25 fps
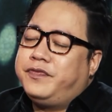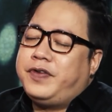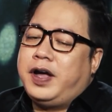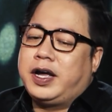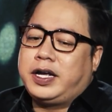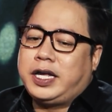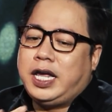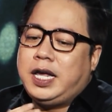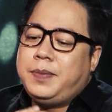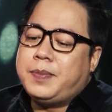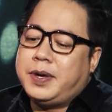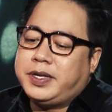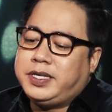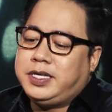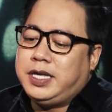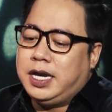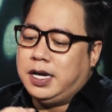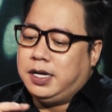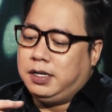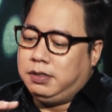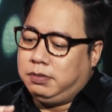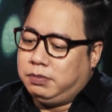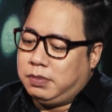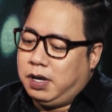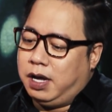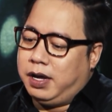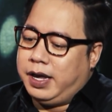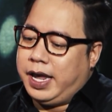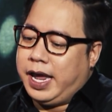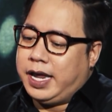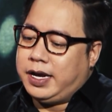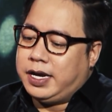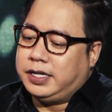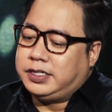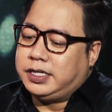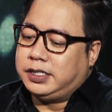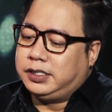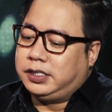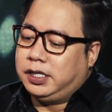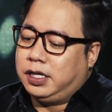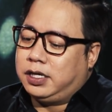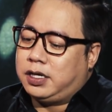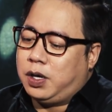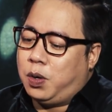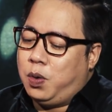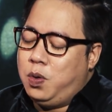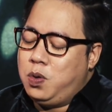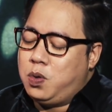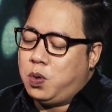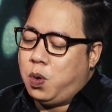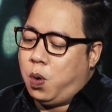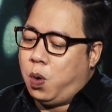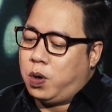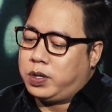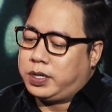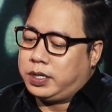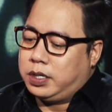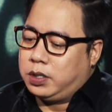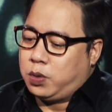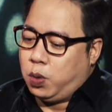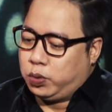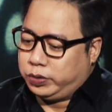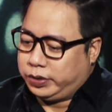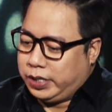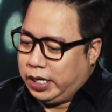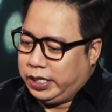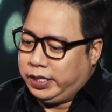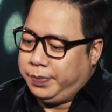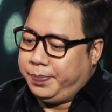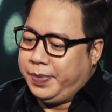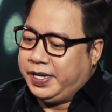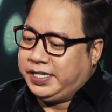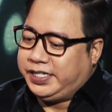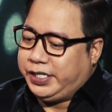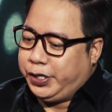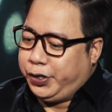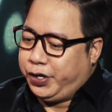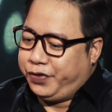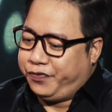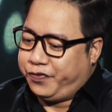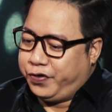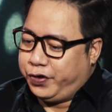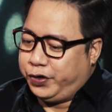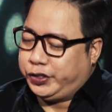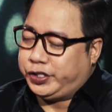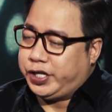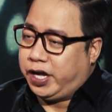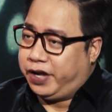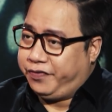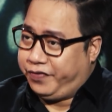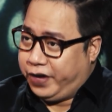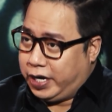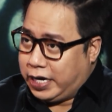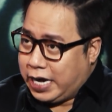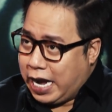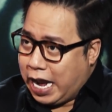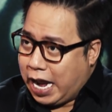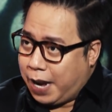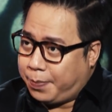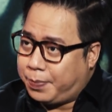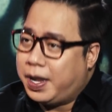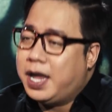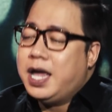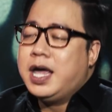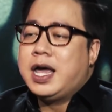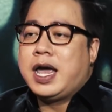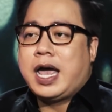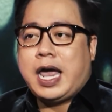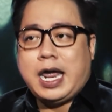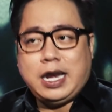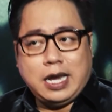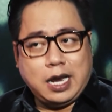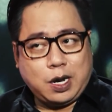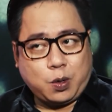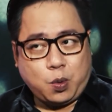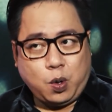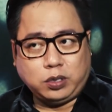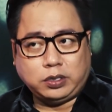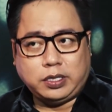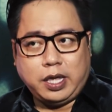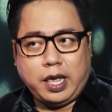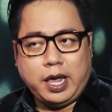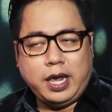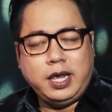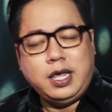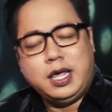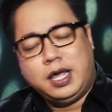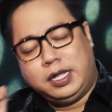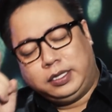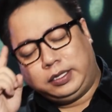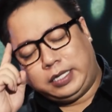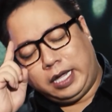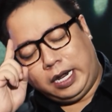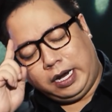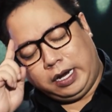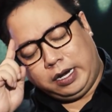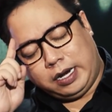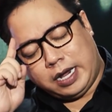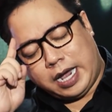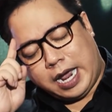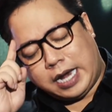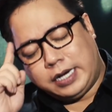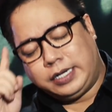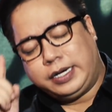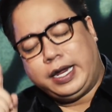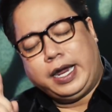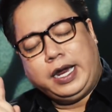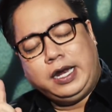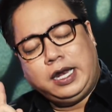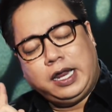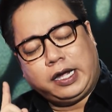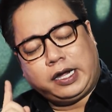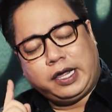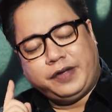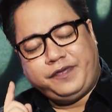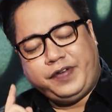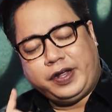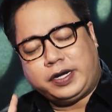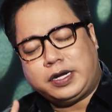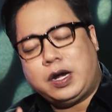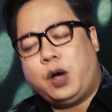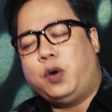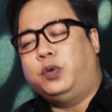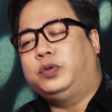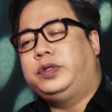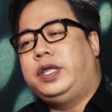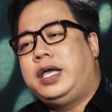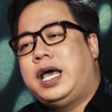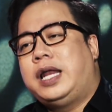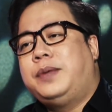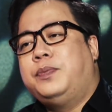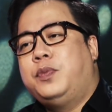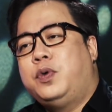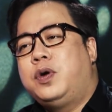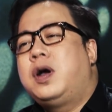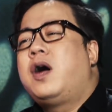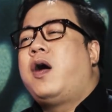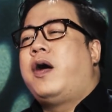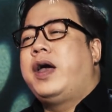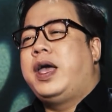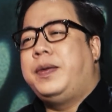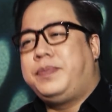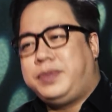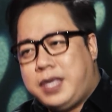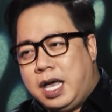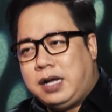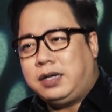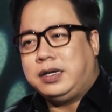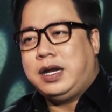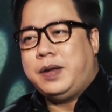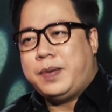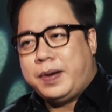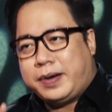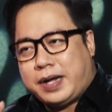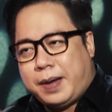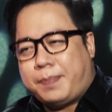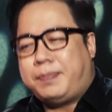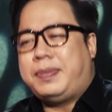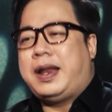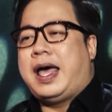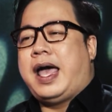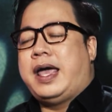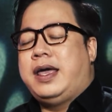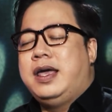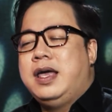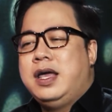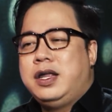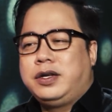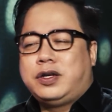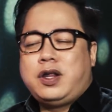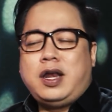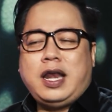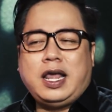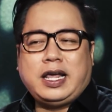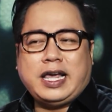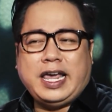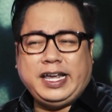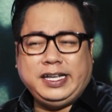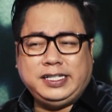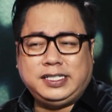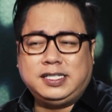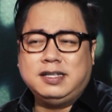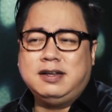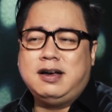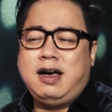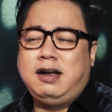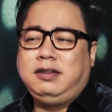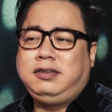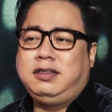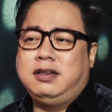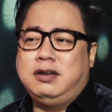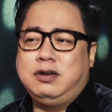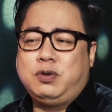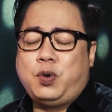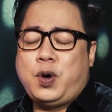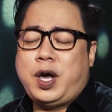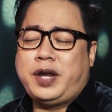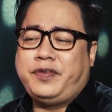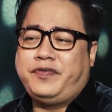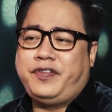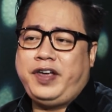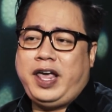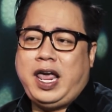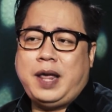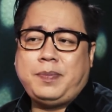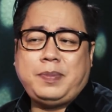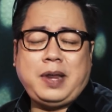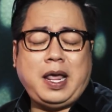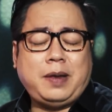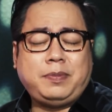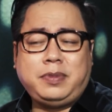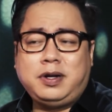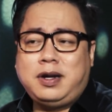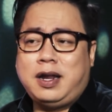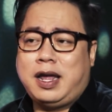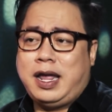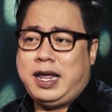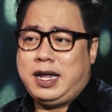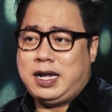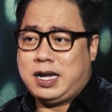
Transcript: và khi mà nhìn hờ hen ở trên sân khấu của cuộc thi Miss Universe ở Việt Nam hay là quốc tế thì anh nghĩ là cái việc đầu tiên anh muốn hỏi em nhất nếu mà dạ. gặp lại đó là ngày xưa ấn tượng của anh về em là em rất là hay